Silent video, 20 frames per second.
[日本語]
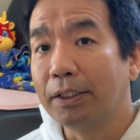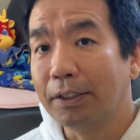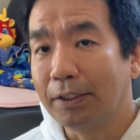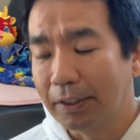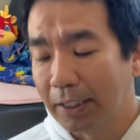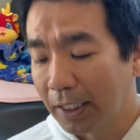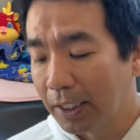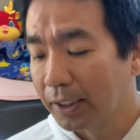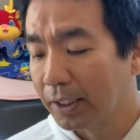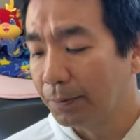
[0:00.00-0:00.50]

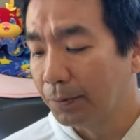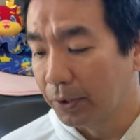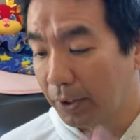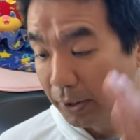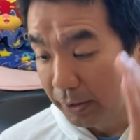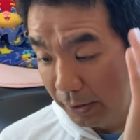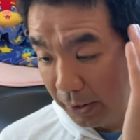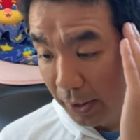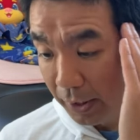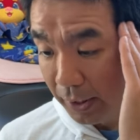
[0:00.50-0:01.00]
中でも
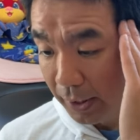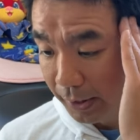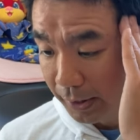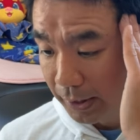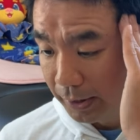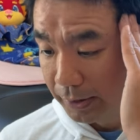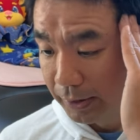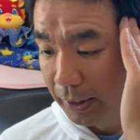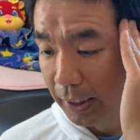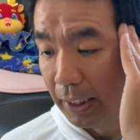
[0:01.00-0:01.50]
ね前回
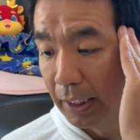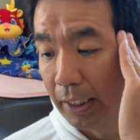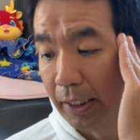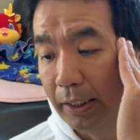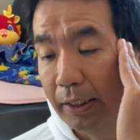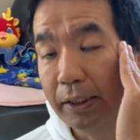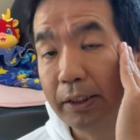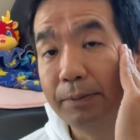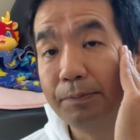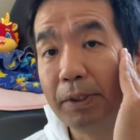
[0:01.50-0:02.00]
出した、
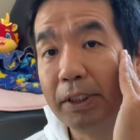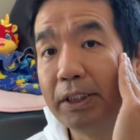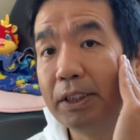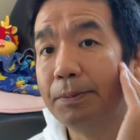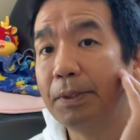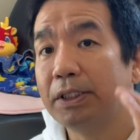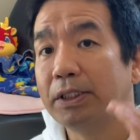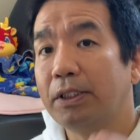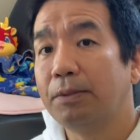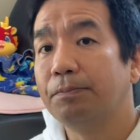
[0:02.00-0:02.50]
まあ、一
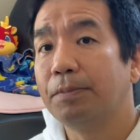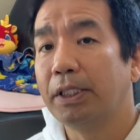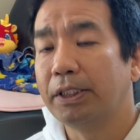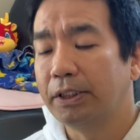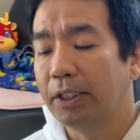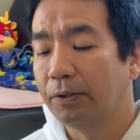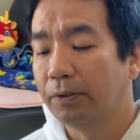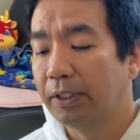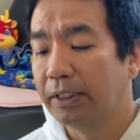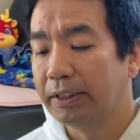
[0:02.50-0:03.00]
番心配し
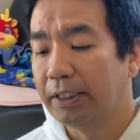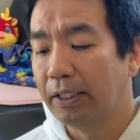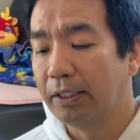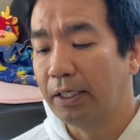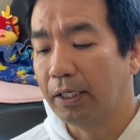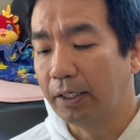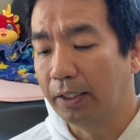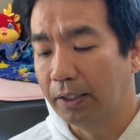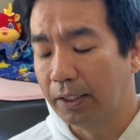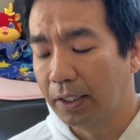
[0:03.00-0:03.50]
てくださっ
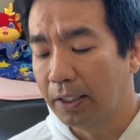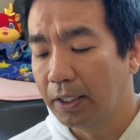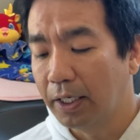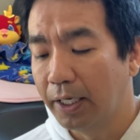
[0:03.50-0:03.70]
た方、